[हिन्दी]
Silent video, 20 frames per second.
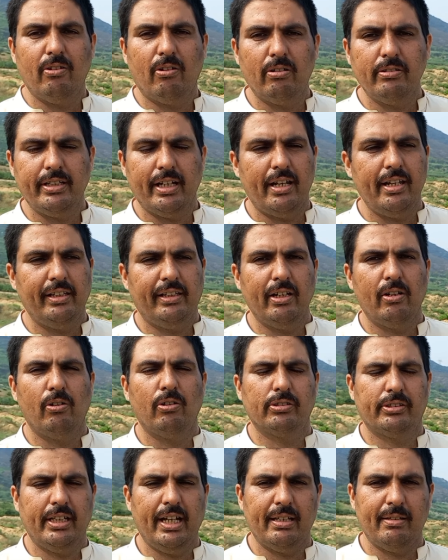रोड यानी कि
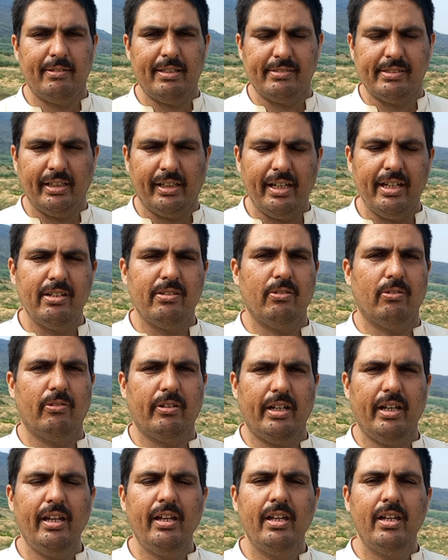हौसे आद दस्तगीर
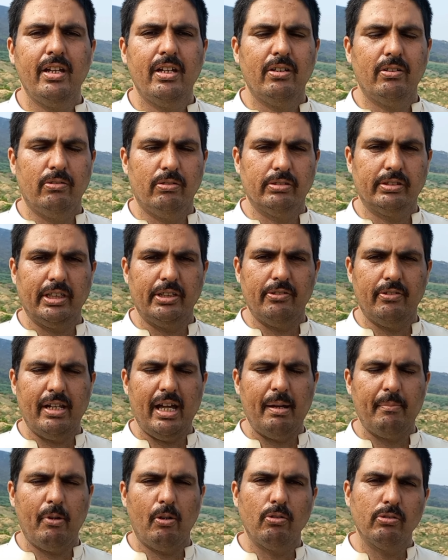रोड है उसका जो
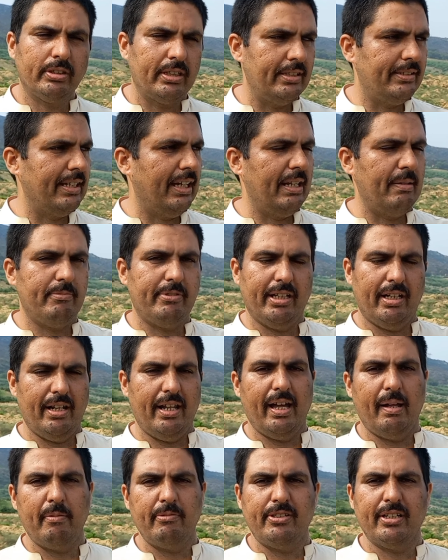नाम है उसकी जानब चलना
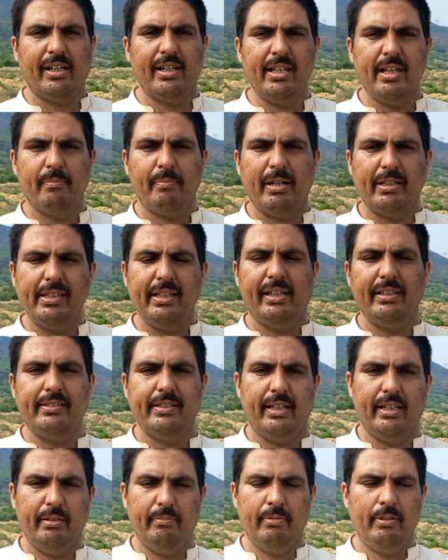है आपने चकड़ी आबादी की
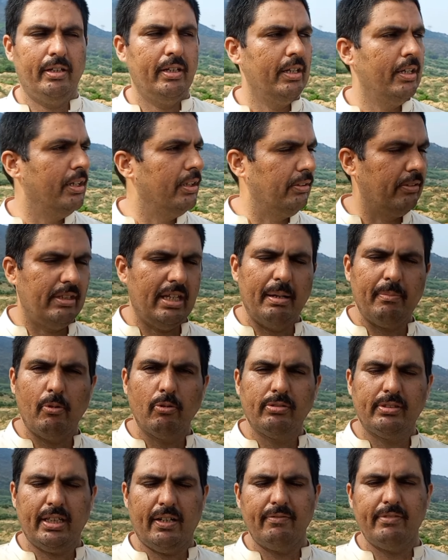जानब जब
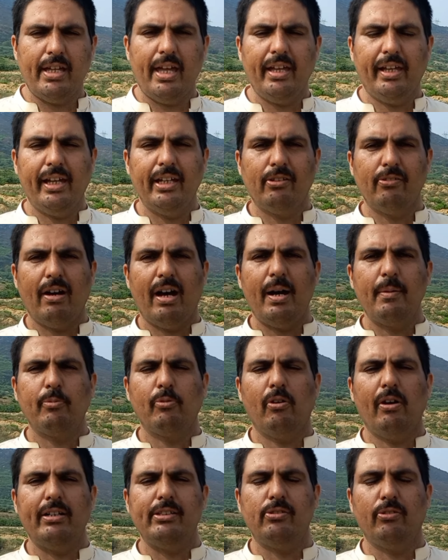उस तरफ जाएंगे तो
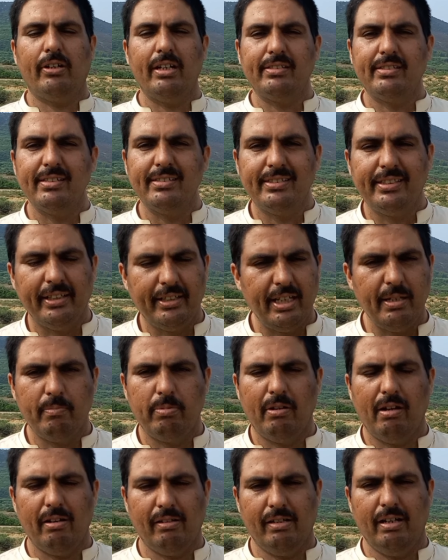आपको एजुकेशन सिटी
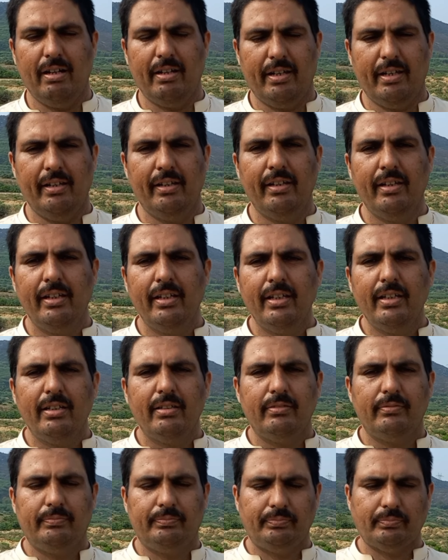ब्लॉक आ रहा है
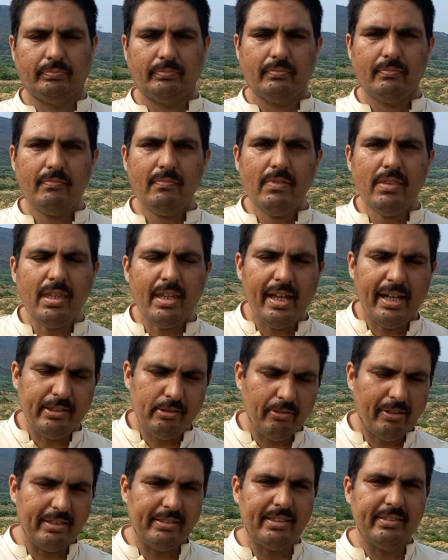
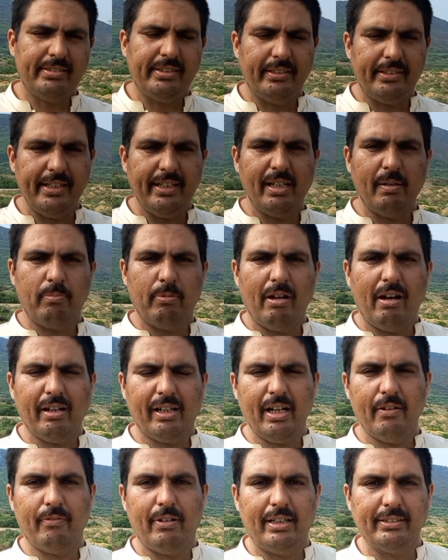एजुकेशन सिटी का ब्लॉक
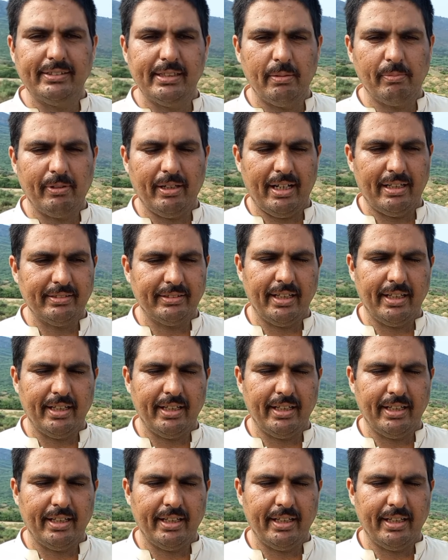है वहाँ से आप क्रॉस